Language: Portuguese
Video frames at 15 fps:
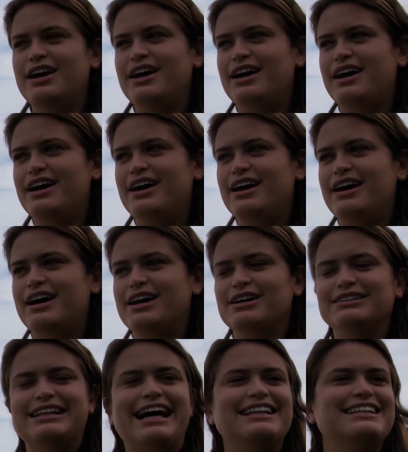É,
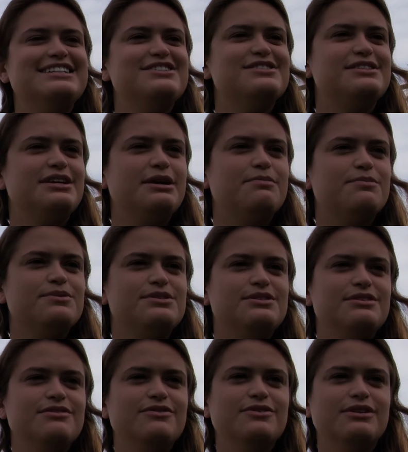nada disso seria
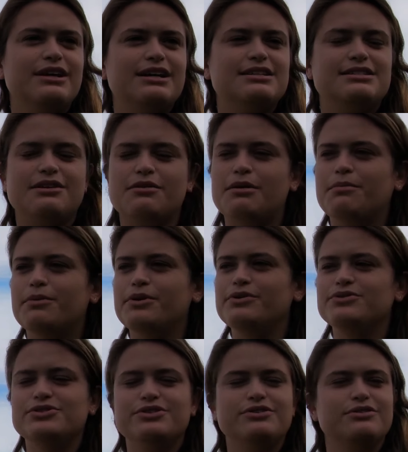possível né, sem o
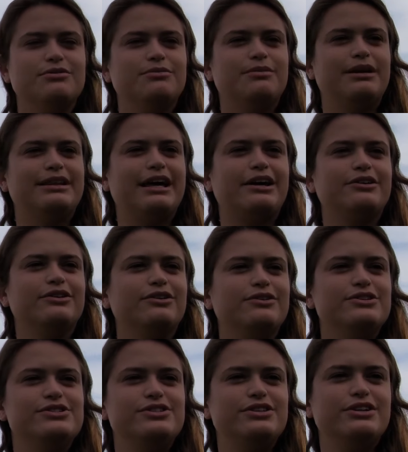apoio de uma
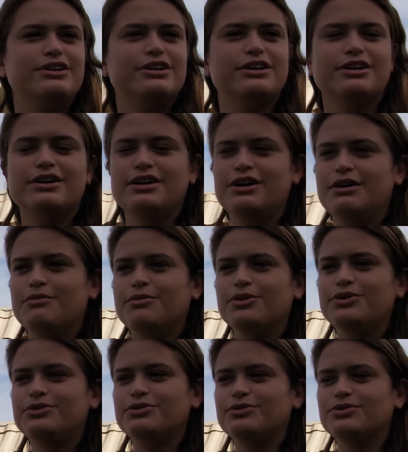tecnologia
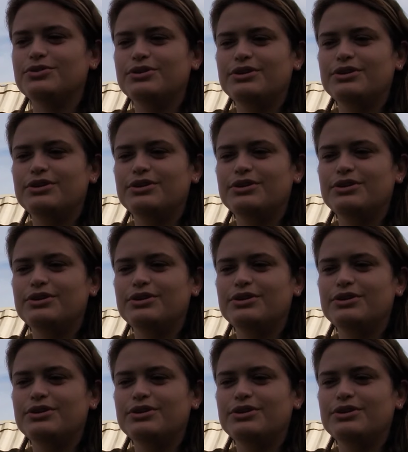muito